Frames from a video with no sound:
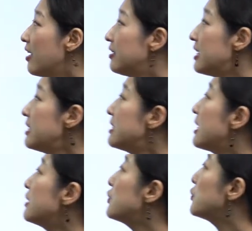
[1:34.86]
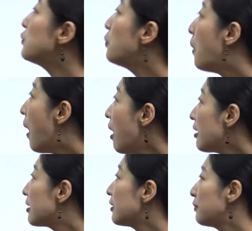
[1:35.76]
They tend to
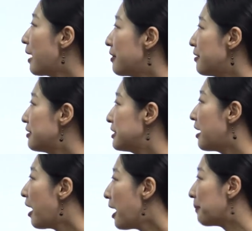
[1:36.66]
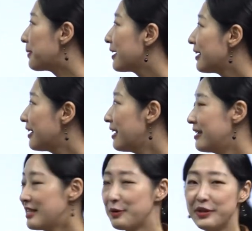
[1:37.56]
walk rather than hop.
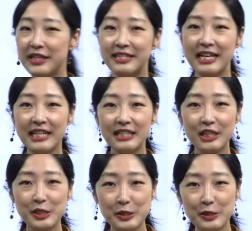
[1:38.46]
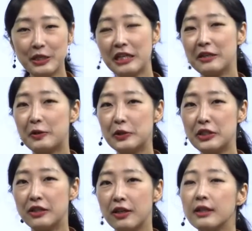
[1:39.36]
자, 우리가 tend라는
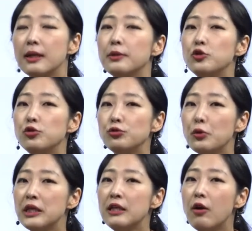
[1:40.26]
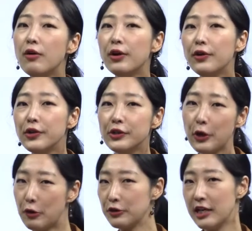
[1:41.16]
거는 주로 이러려는
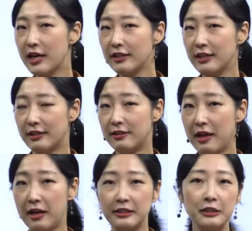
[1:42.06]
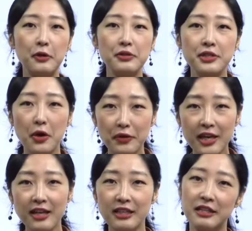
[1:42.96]
경향이 있다. 그런
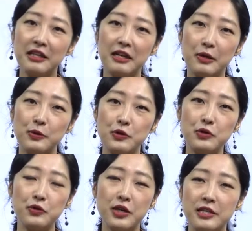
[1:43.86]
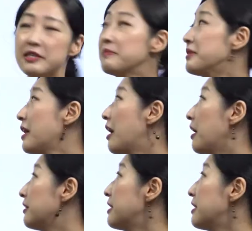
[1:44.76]
성향이 있다라고 쓸 수가 있습니다.